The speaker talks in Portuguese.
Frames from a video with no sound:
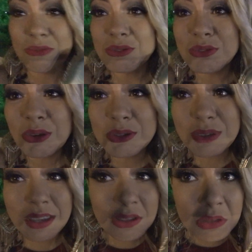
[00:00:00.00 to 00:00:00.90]
um sonho
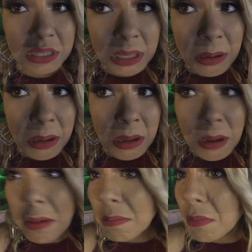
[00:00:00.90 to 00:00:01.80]
isso aqui. Eu tô até
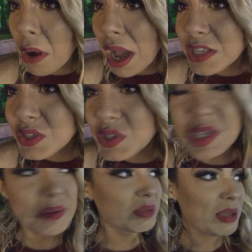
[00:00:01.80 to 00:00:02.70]

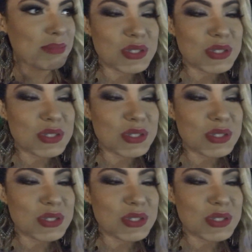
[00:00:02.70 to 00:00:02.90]
borradinha, porque a